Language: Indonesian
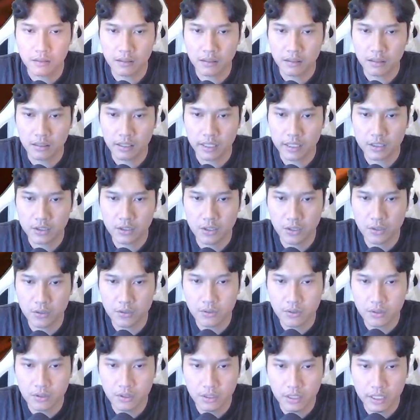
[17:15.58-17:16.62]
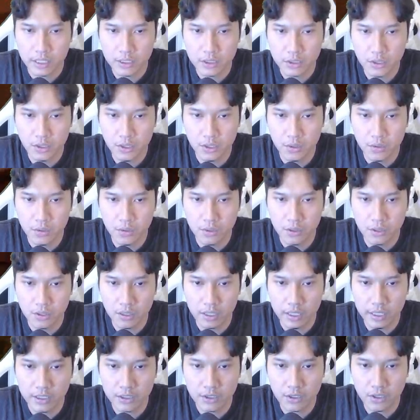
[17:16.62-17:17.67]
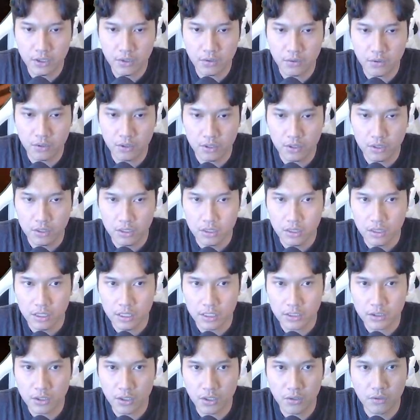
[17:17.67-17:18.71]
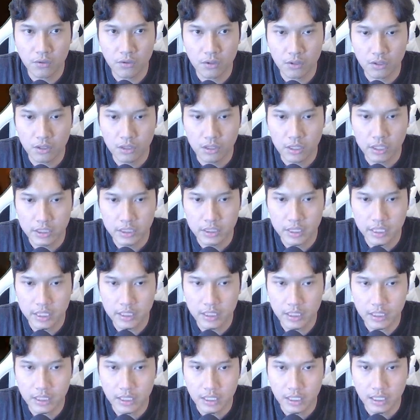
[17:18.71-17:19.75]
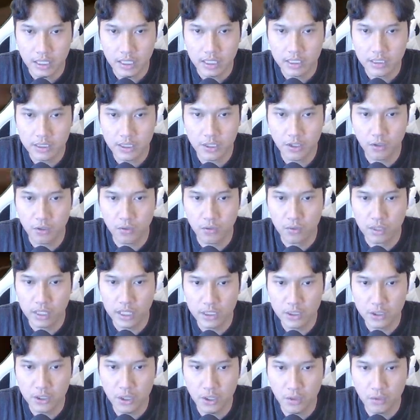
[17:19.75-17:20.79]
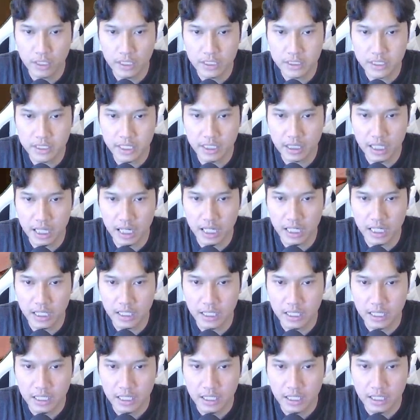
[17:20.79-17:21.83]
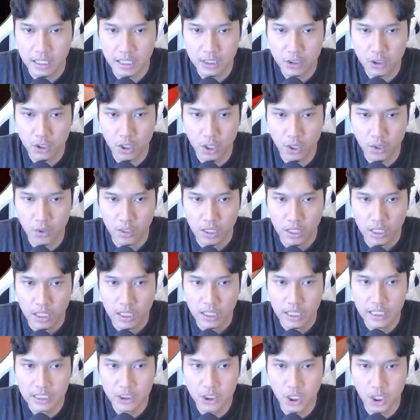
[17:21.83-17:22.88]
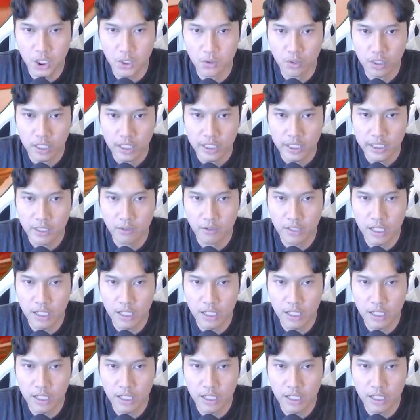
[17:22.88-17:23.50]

let's go let's go let's go let's go let's get let's go let's go let's get Han Let's go, let's go. Dia udah